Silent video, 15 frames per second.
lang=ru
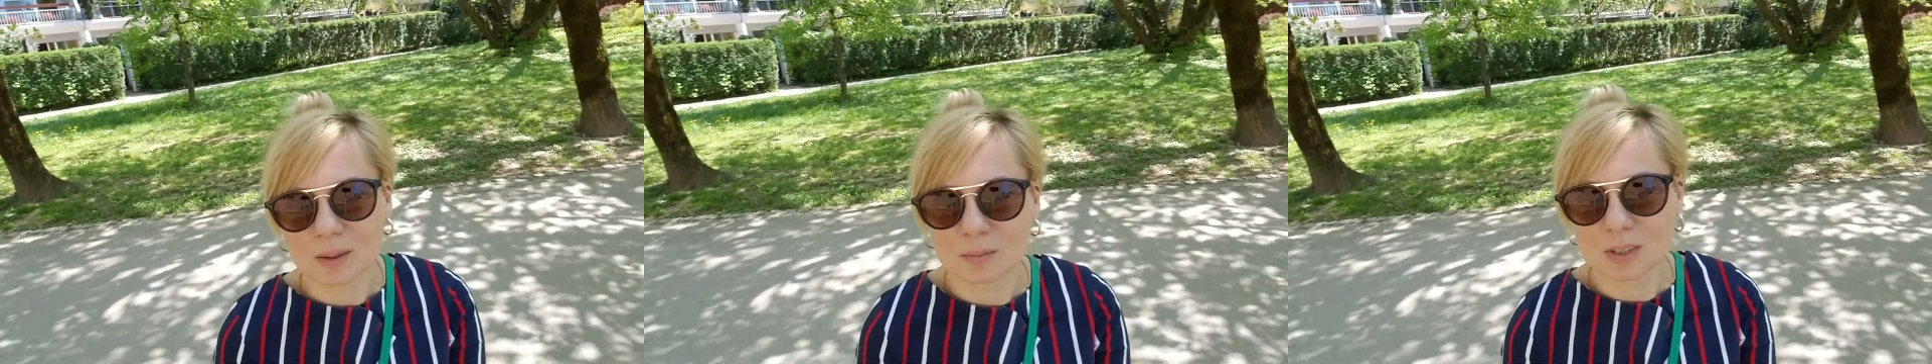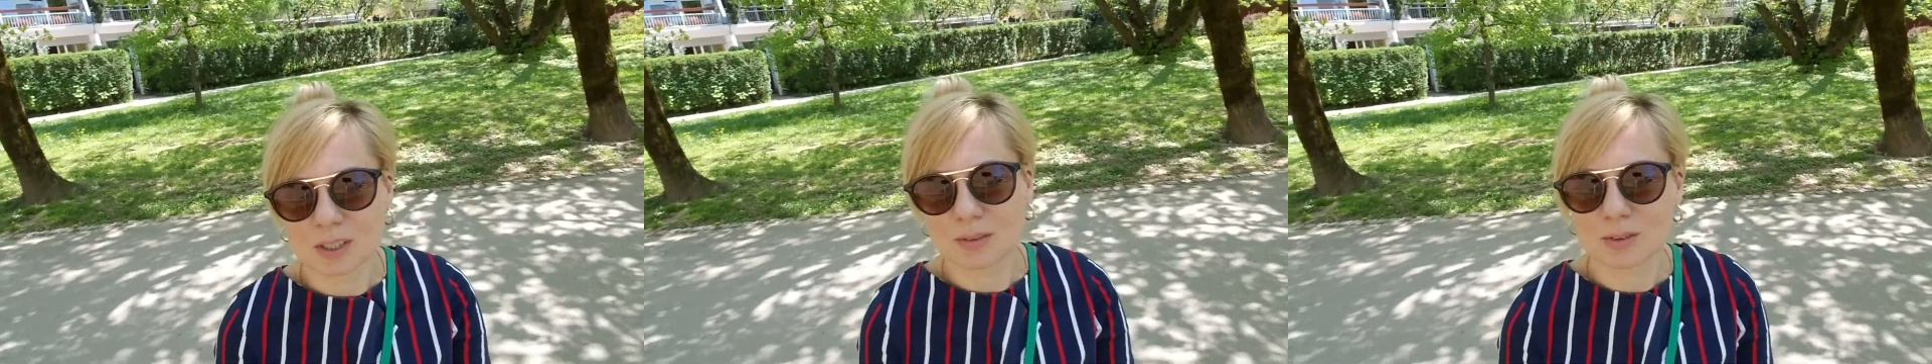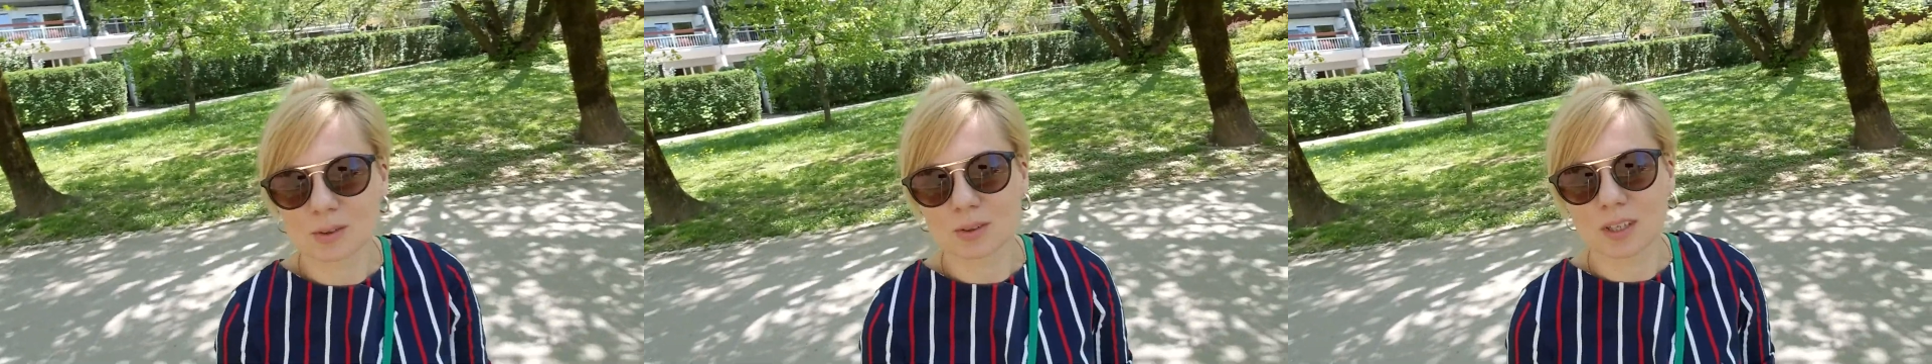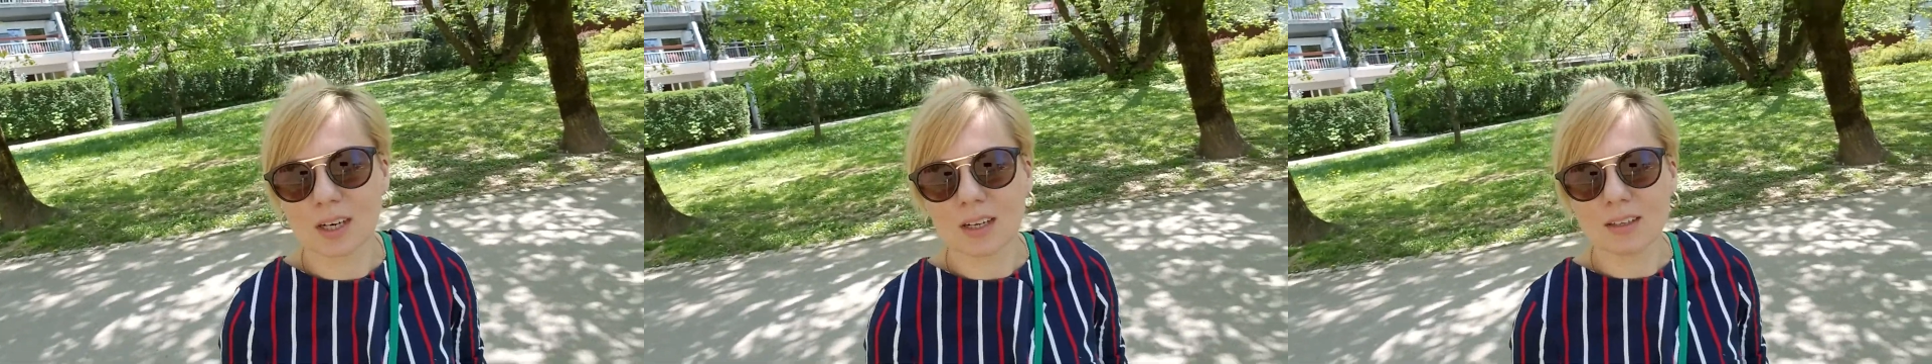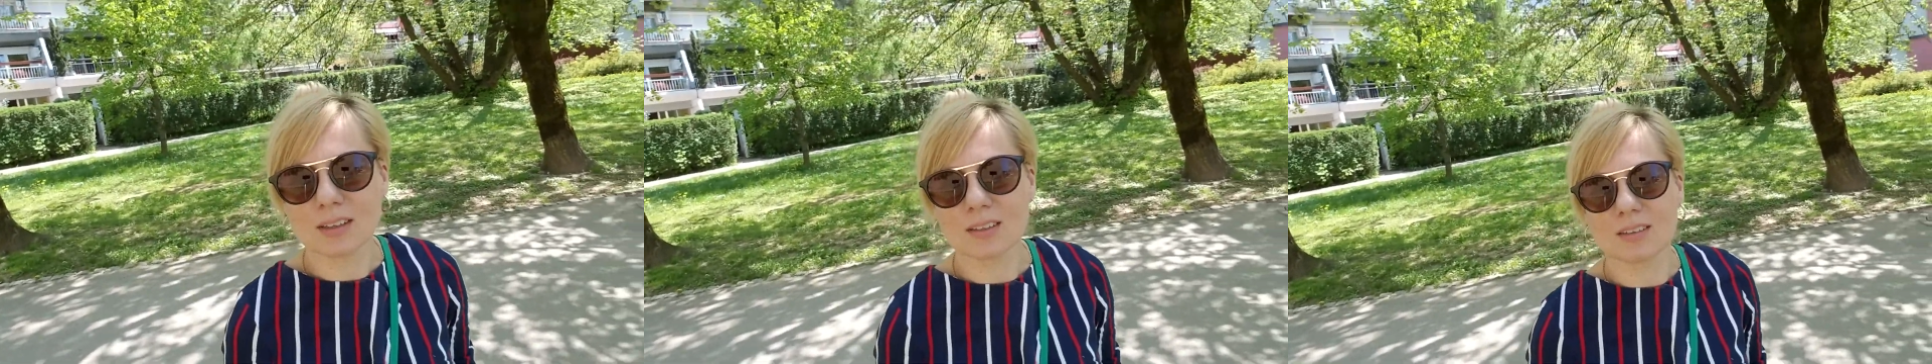мне все
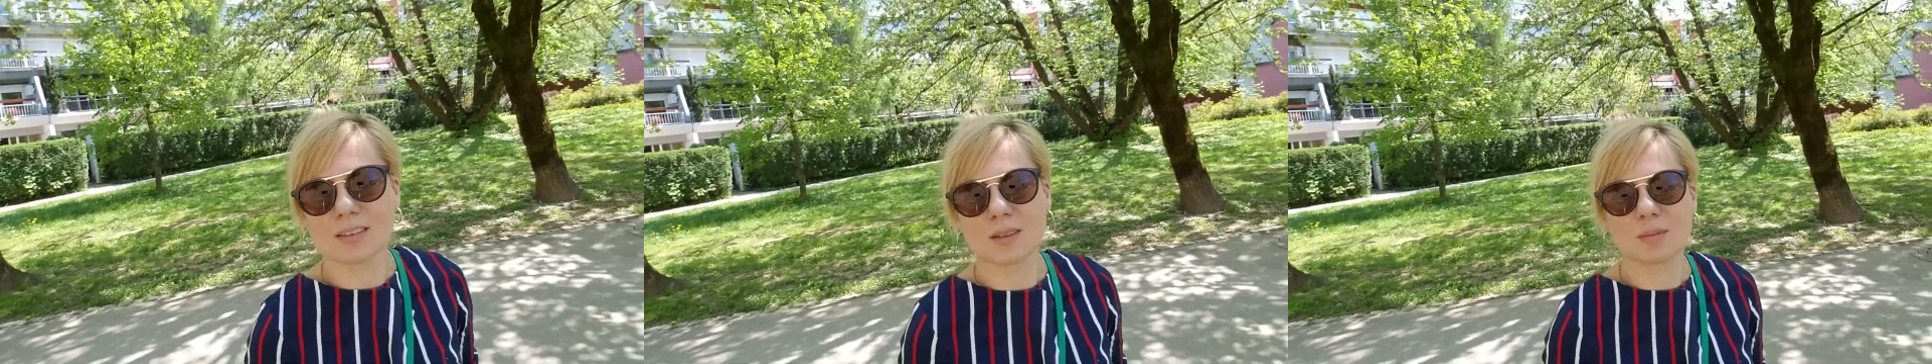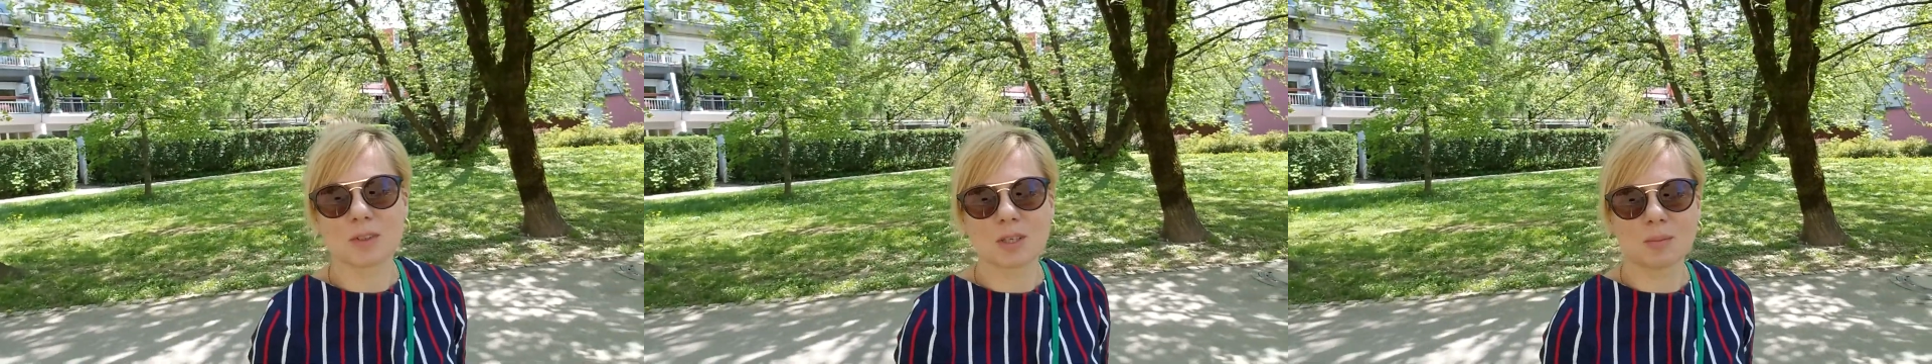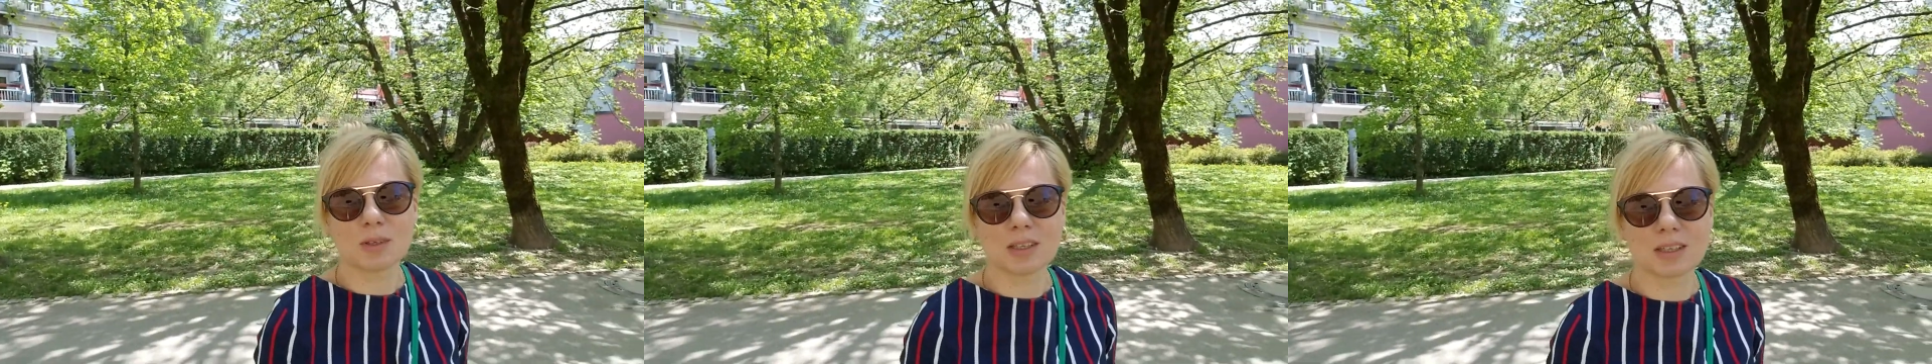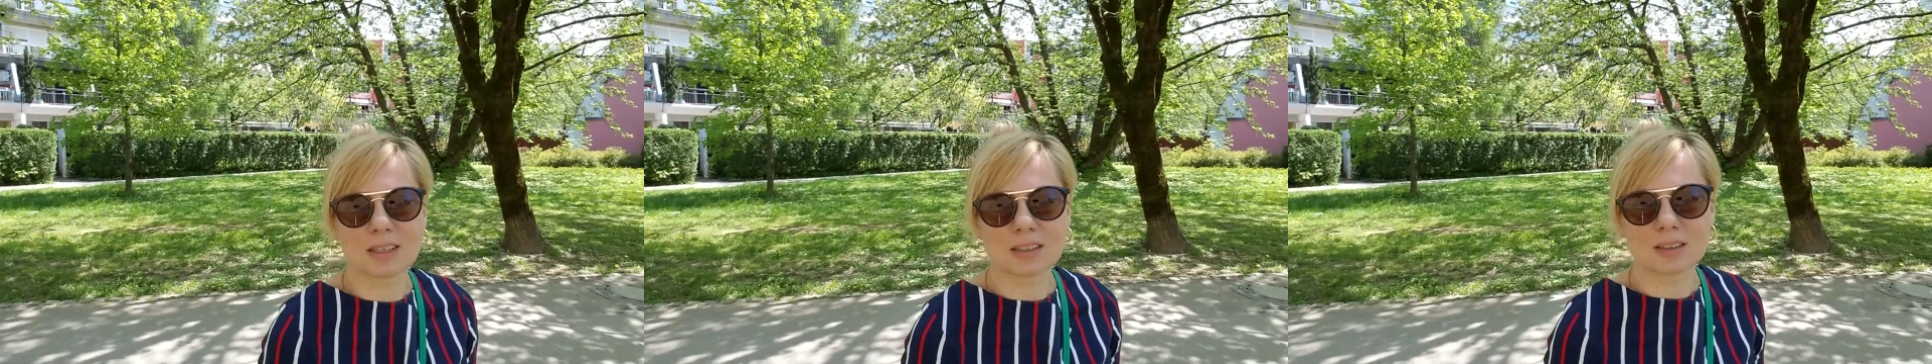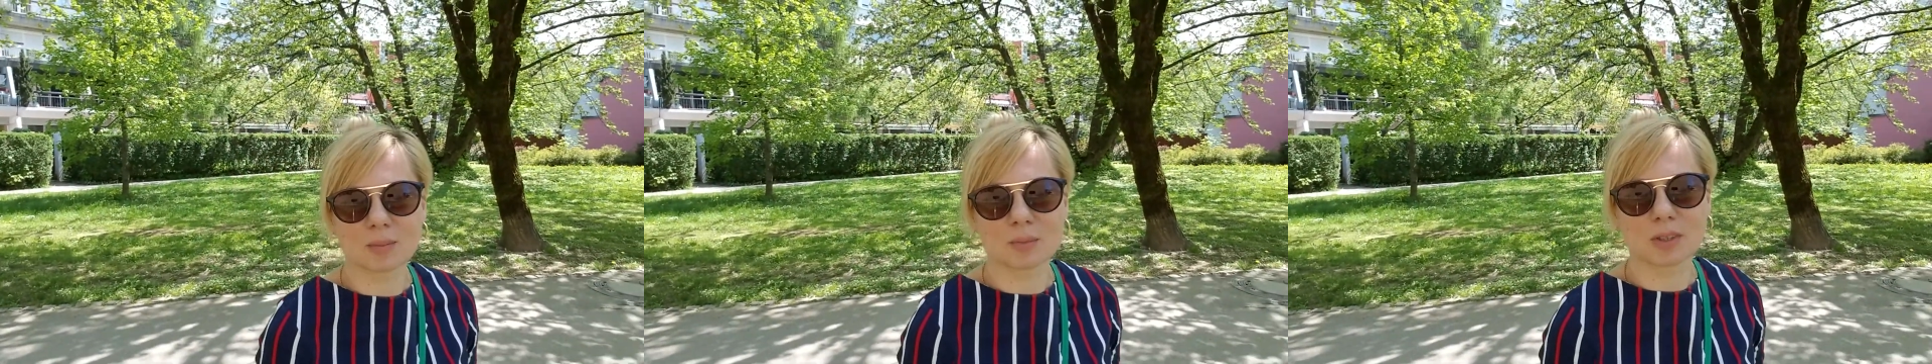нравилось, тем не
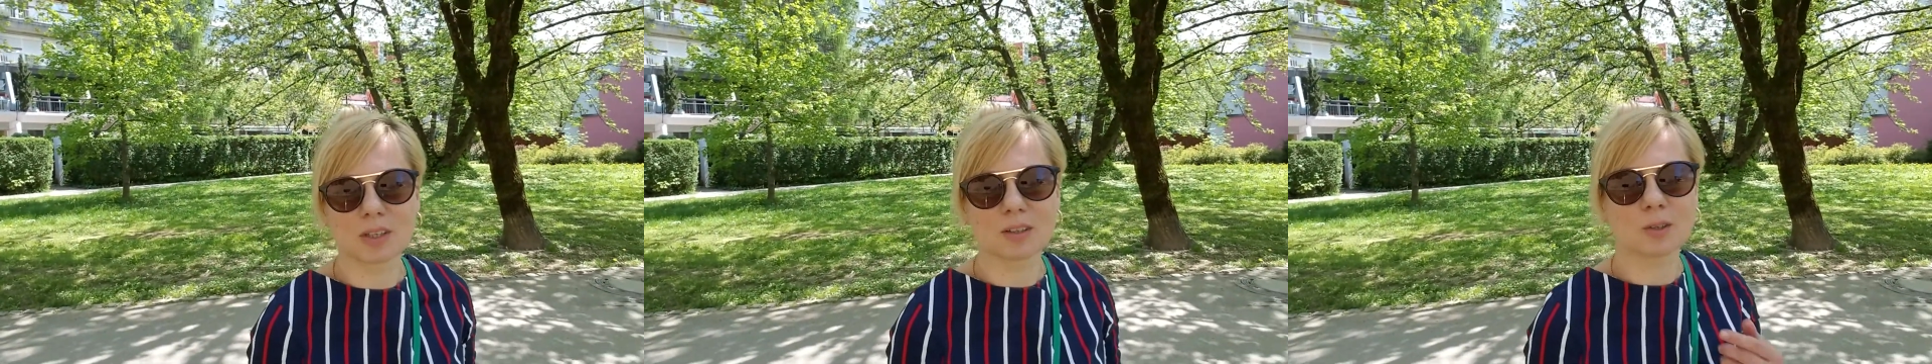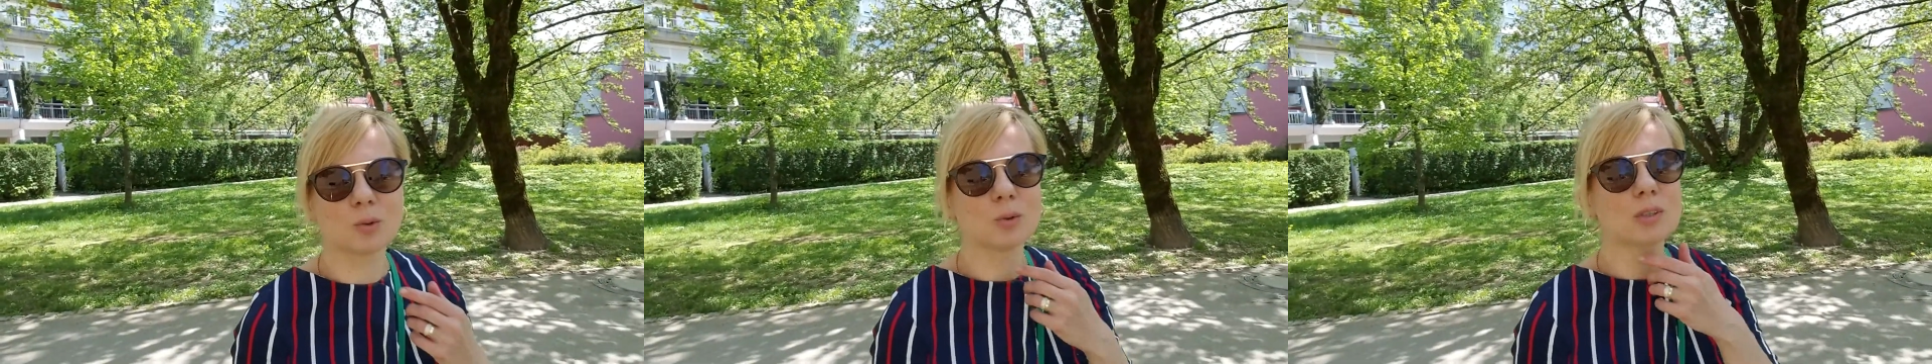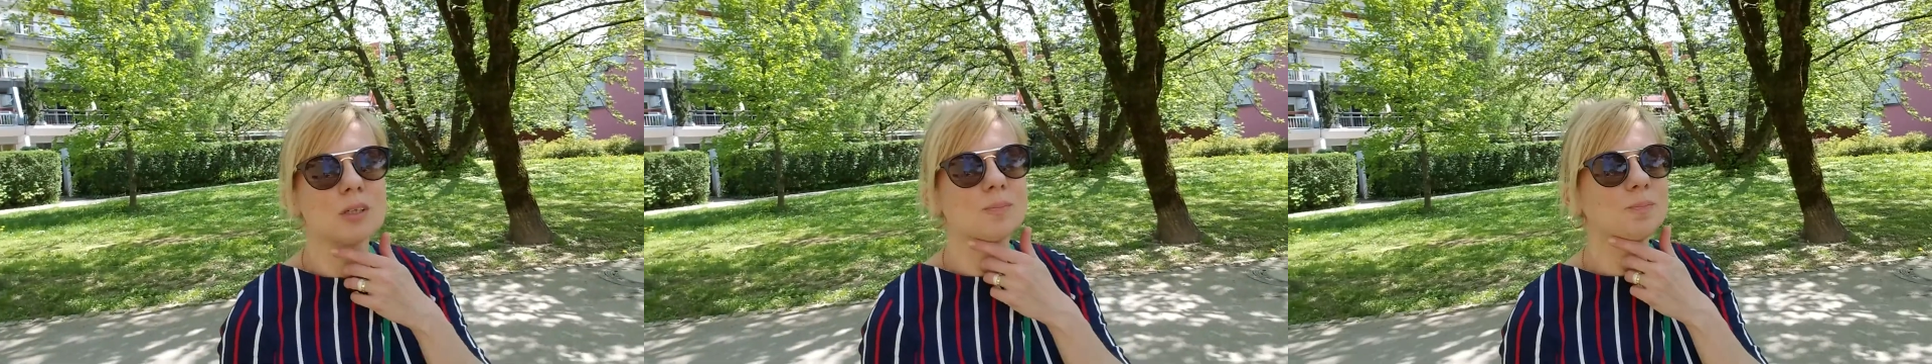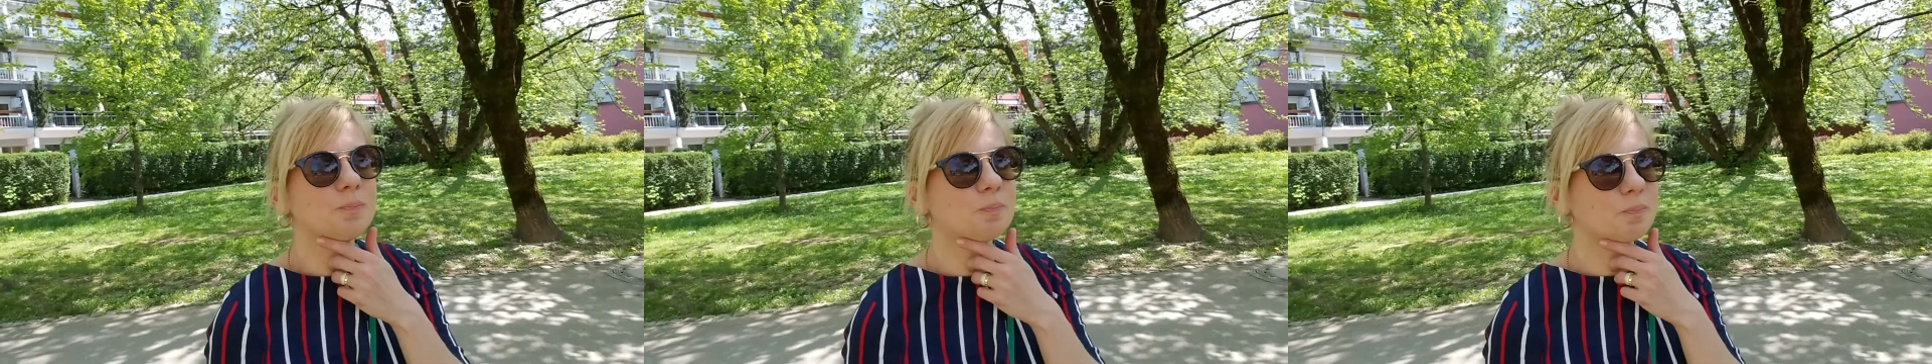менее, это было круто.